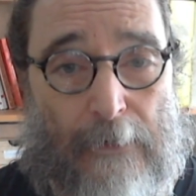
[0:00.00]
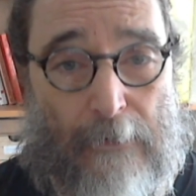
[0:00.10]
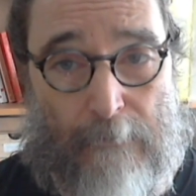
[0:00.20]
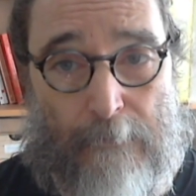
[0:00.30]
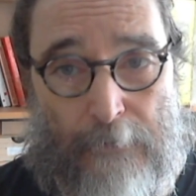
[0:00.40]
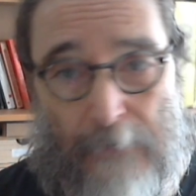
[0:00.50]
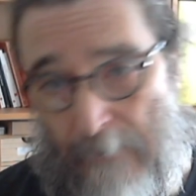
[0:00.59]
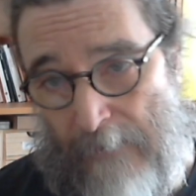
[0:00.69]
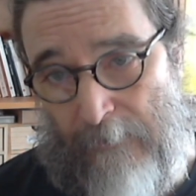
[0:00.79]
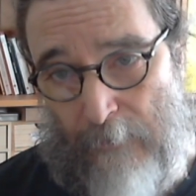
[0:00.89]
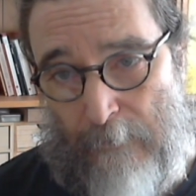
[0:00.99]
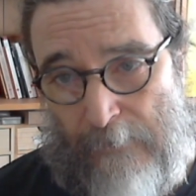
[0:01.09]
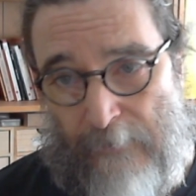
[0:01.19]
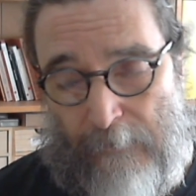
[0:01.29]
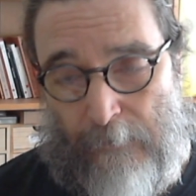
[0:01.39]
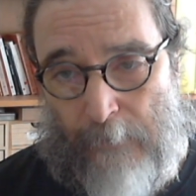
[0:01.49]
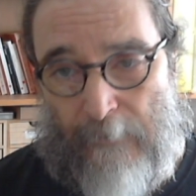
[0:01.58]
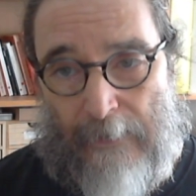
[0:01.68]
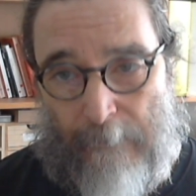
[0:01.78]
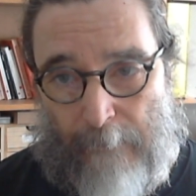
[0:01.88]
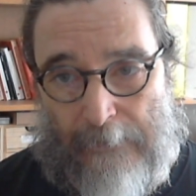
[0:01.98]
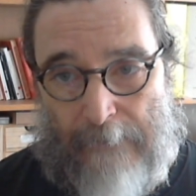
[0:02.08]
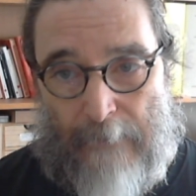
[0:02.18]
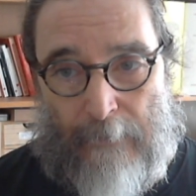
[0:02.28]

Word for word: Ecco, potrebbe essere un bel gesto provare prima